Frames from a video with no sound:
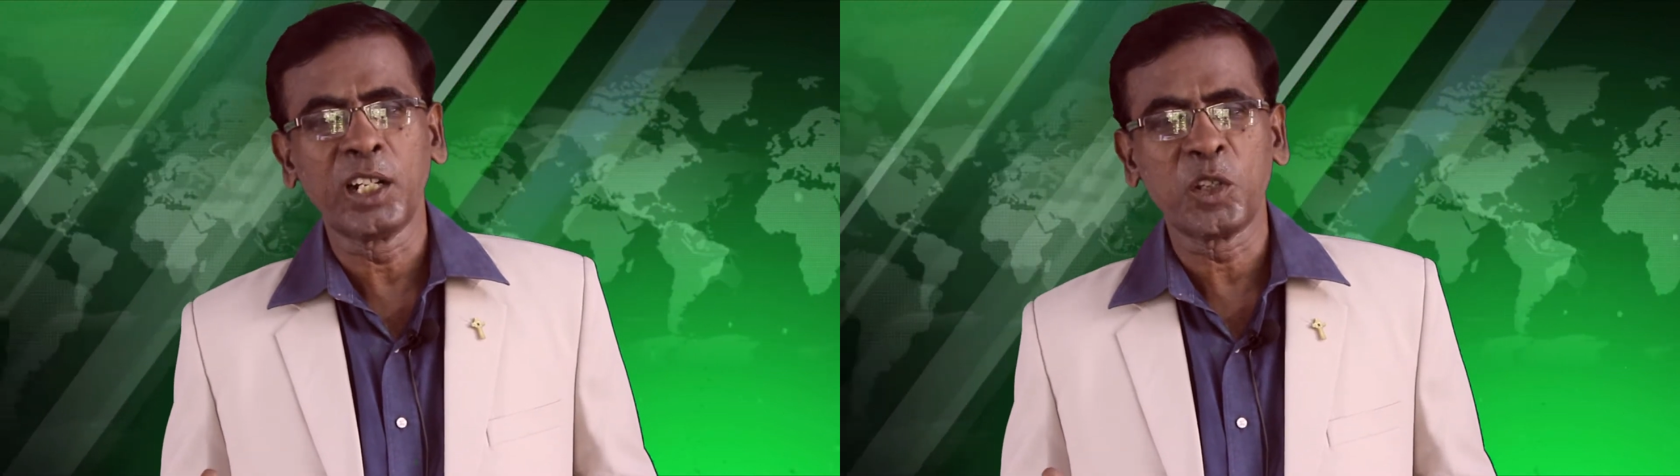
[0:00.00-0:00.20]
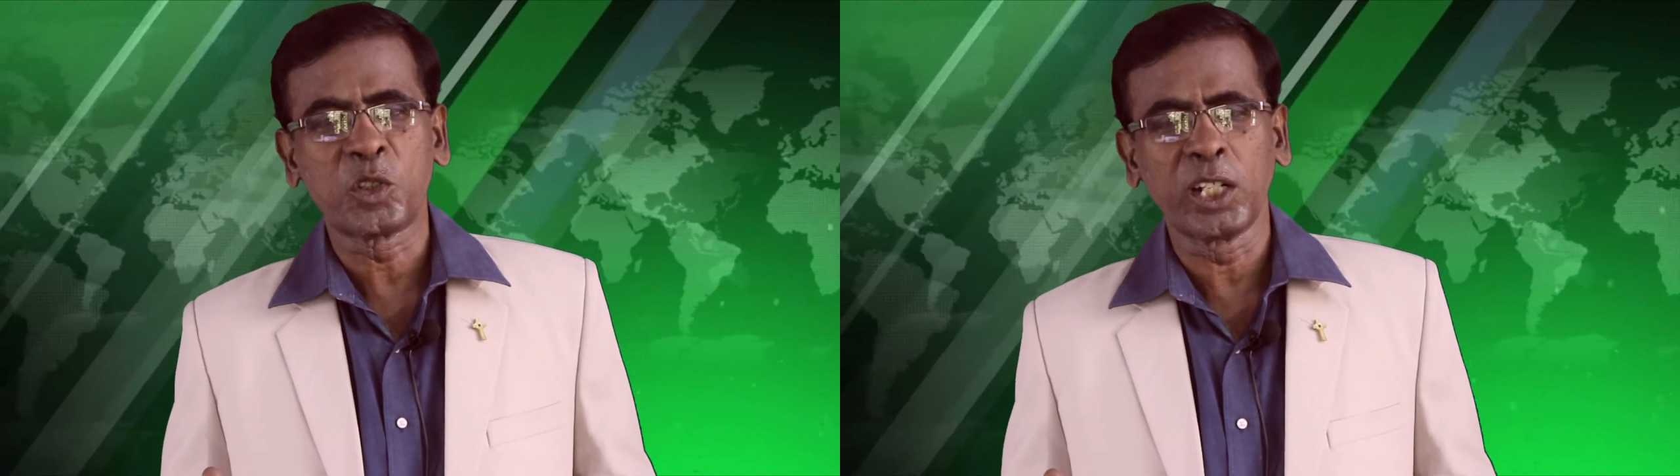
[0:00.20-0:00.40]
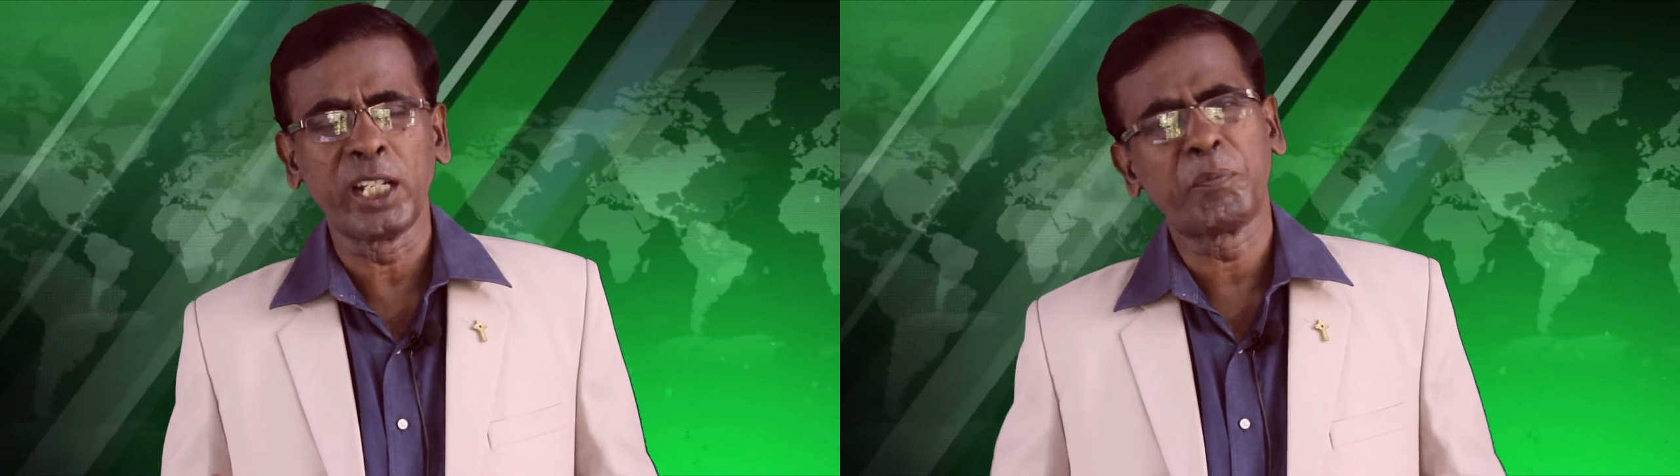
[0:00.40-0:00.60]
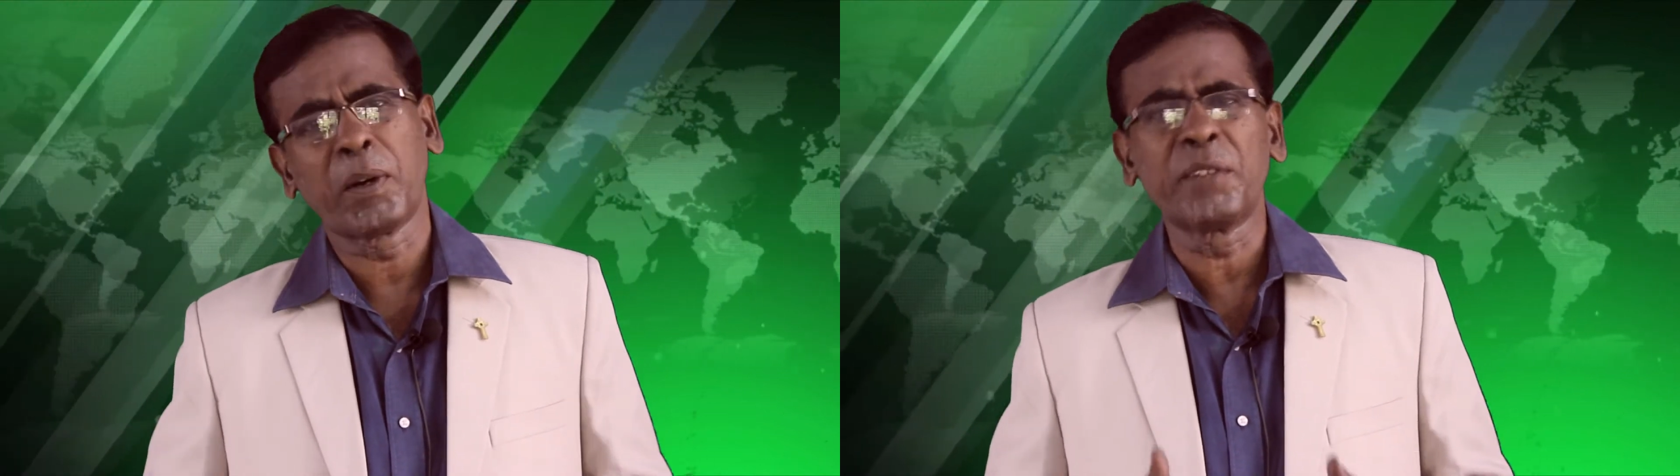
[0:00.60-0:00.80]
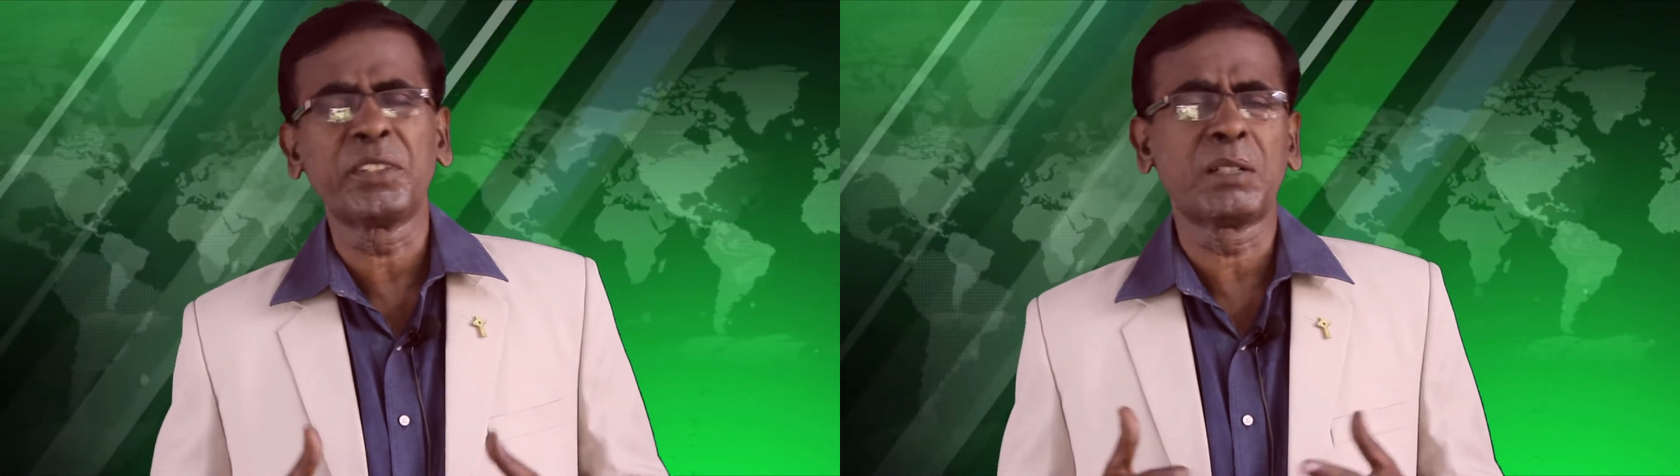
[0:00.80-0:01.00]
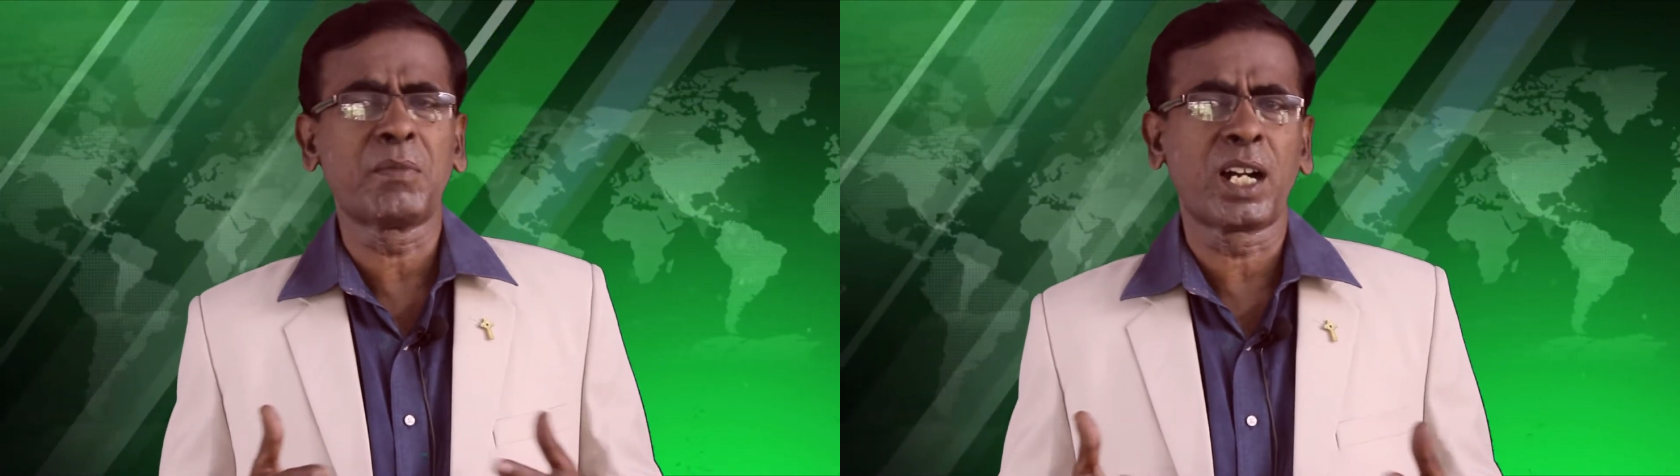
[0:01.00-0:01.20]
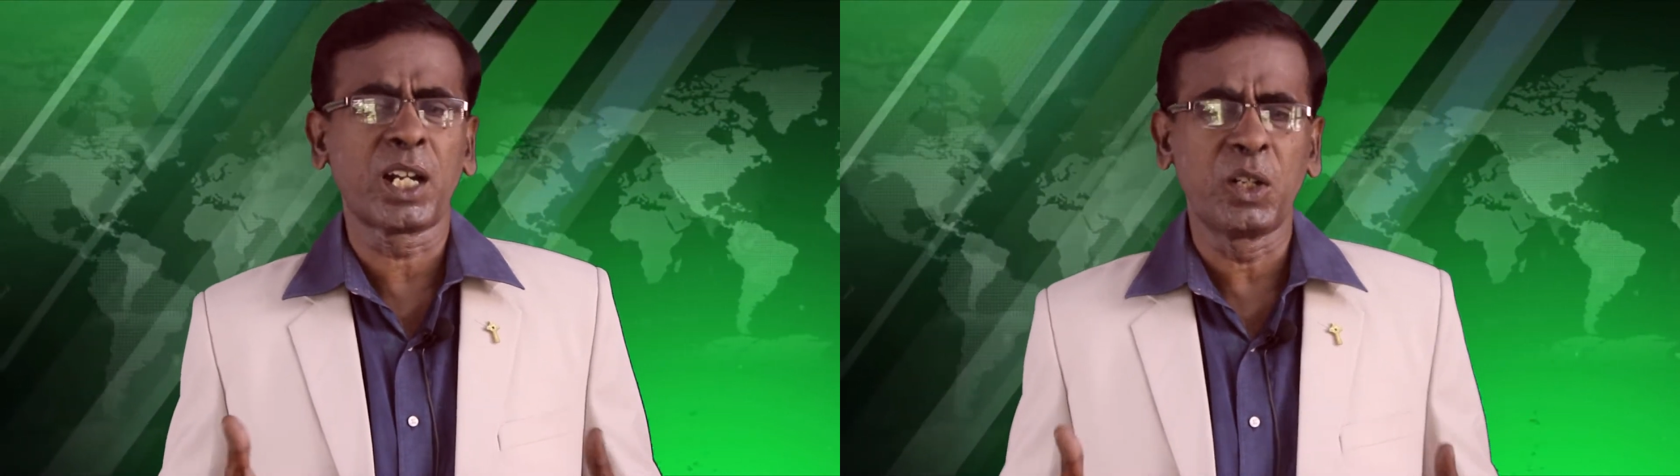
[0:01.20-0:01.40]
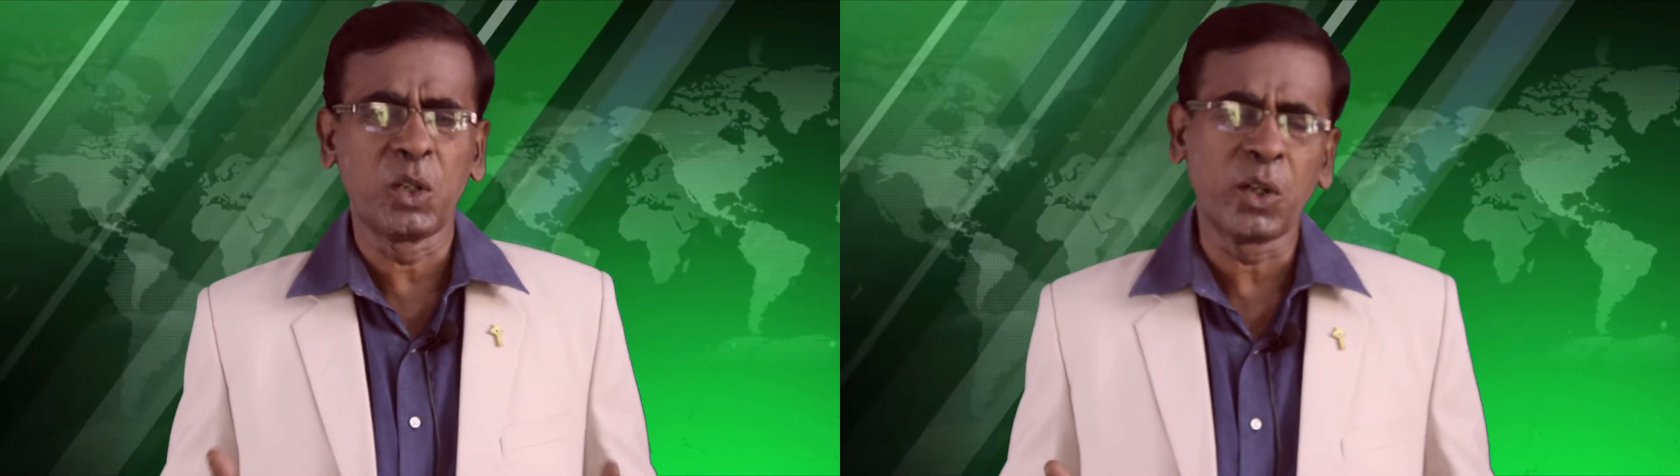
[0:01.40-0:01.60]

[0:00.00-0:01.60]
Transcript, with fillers: என்று சொல்லி பலவிதமான